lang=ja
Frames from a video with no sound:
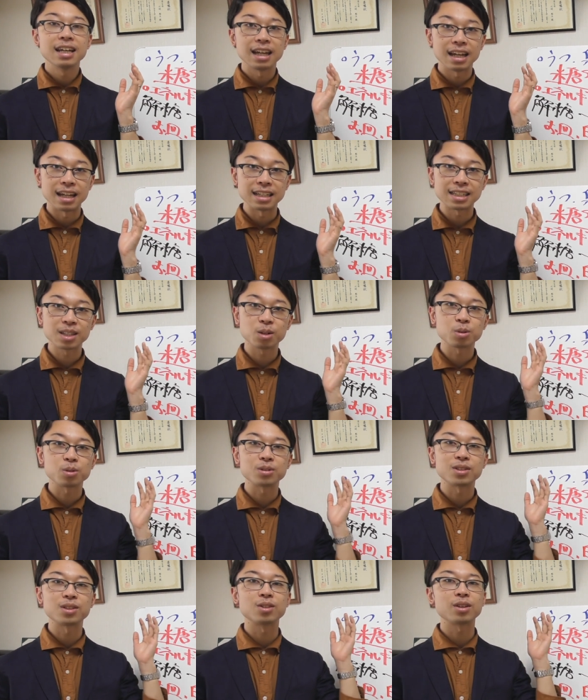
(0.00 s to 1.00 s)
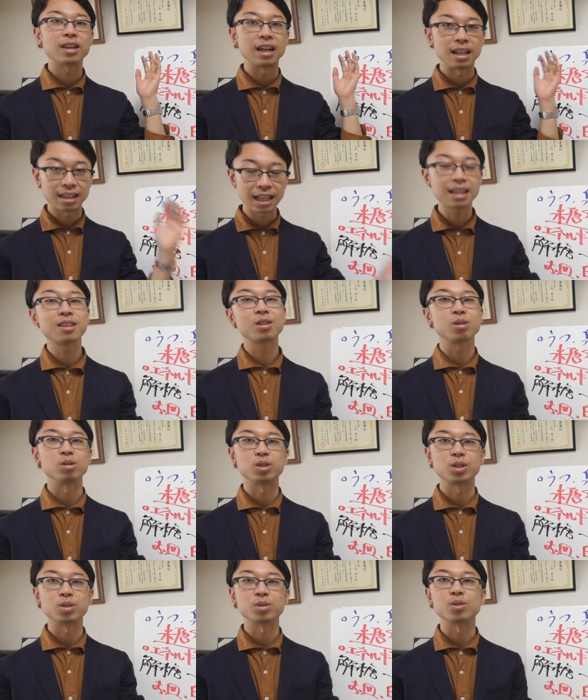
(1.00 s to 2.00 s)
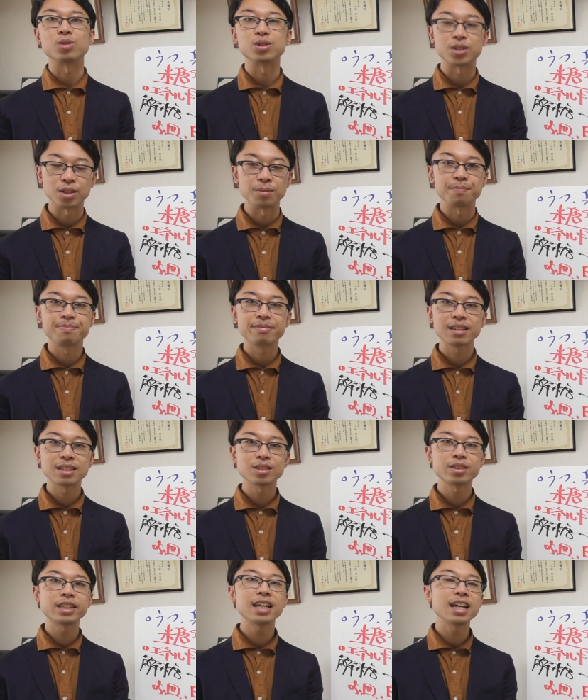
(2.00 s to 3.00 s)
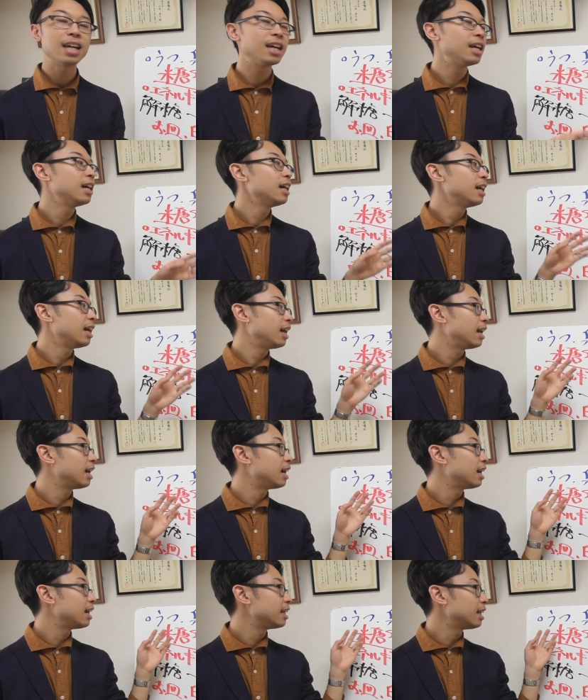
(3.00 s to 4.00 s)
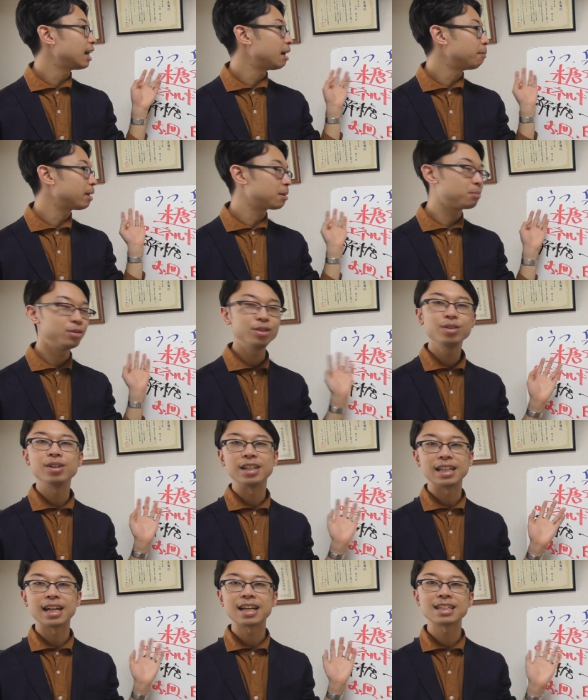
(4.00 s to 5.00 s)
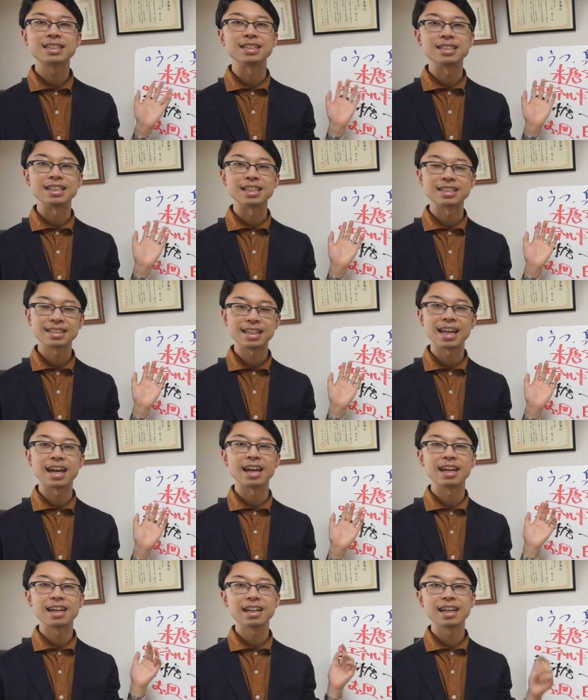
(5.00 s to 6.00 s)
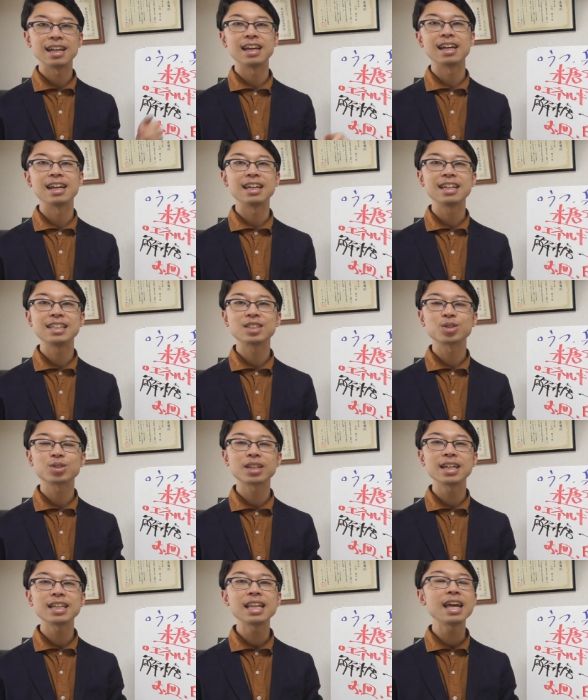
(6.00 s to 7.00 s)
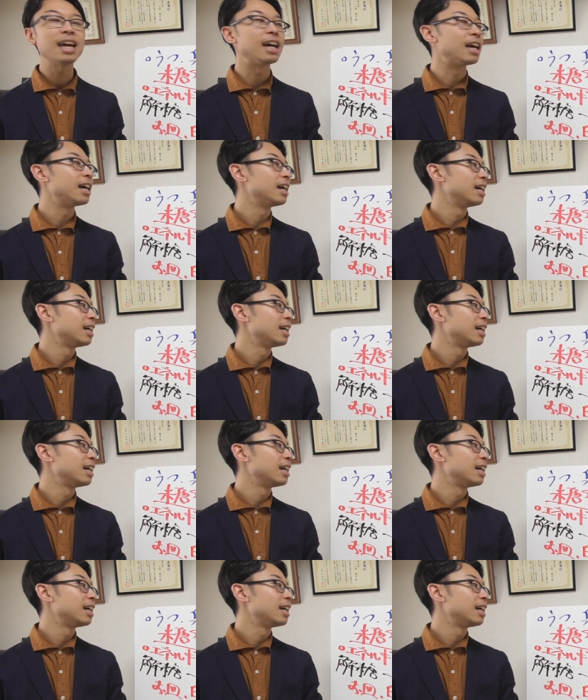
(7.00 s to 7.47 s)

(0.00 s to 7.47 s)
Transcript: えー、仕事をするときはダッと仕事をする、そして、えー、あまりブルーにならずにですね、えー、いい状態で